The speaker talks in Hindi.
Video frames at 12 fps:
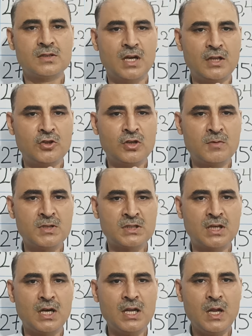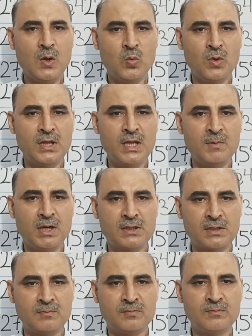साथियों नमस्कार वंदे
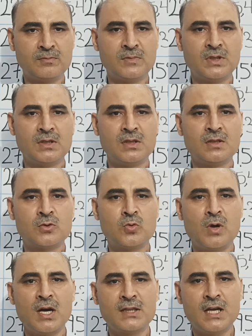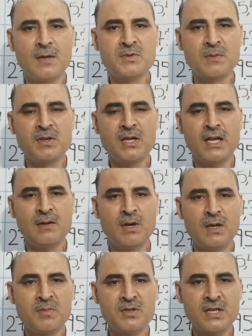मातरम स्वागत है आप सभी का एक
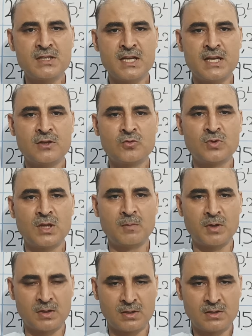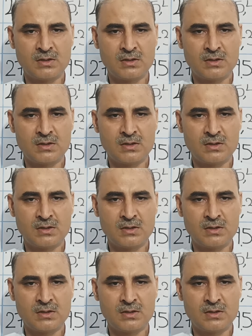बार फिर से सैनिक सुविधा पर